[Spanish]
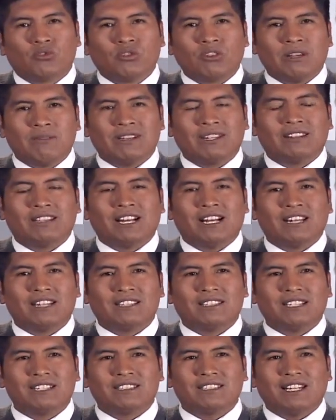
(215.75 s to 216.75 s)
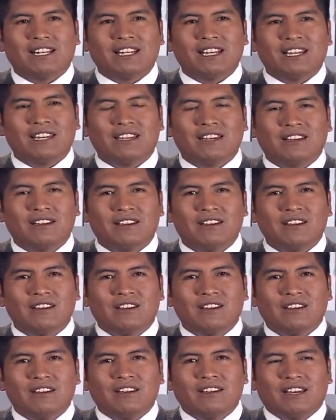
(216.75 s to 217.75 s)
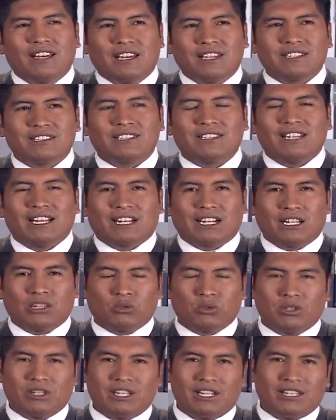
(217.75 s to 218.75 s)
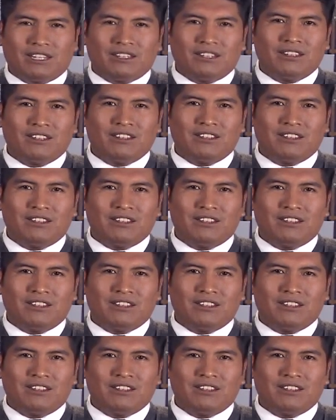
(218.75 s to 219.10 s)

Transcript: fundamentales de esta ley es la gratuidad.